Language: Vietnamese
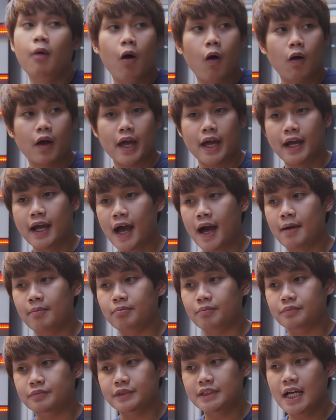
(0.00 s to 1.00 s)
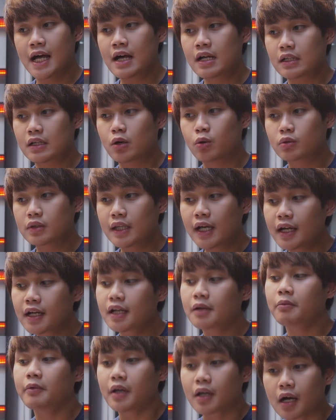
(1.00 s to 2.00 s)
bộ cái cảm giác đầu tiên
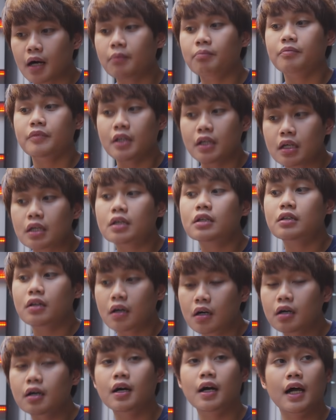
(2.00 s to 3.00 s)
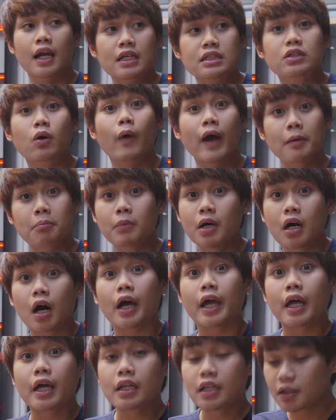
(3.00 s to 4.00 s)
khi mình cầm thì nó khá là giống S
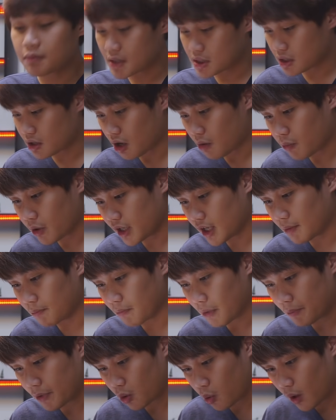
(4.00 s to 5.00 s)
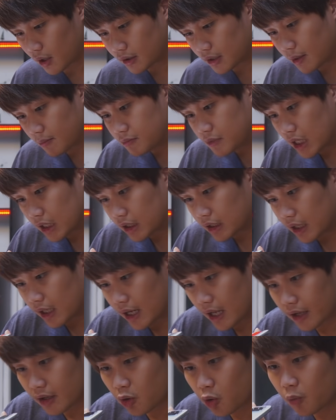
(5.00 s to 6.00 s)
mười, nhưng mà sẽ có một cái điểm mà mình quan tâm nhất, đấy
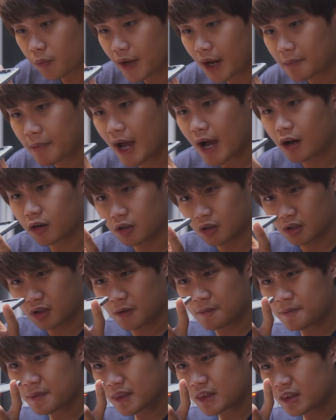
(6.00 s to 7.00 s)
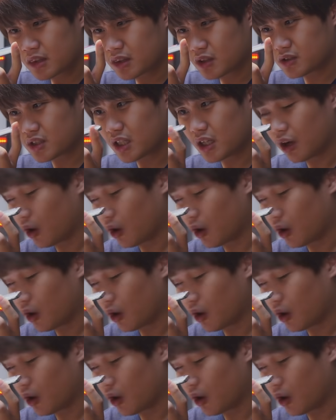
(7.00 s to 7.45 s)
là cái cụm camera của nó. Nó sẽ